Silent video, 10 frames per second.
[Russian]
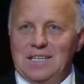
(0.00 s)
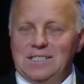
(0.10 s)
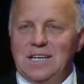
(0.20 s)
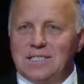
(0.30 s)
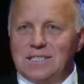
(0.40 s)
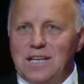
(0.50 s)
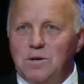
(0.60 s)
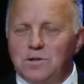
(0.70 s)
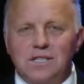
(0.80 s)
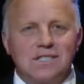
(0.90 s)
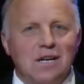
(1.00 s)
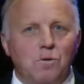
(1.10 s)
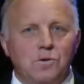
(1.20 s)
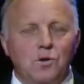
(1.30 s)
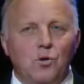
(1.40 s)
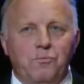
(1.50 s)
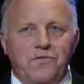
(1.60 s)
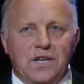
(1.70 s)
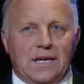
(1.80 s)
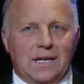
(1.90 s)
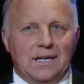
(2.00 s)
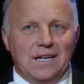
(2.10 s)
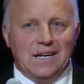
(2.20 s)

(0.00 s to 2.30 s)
здесь дается закон любви.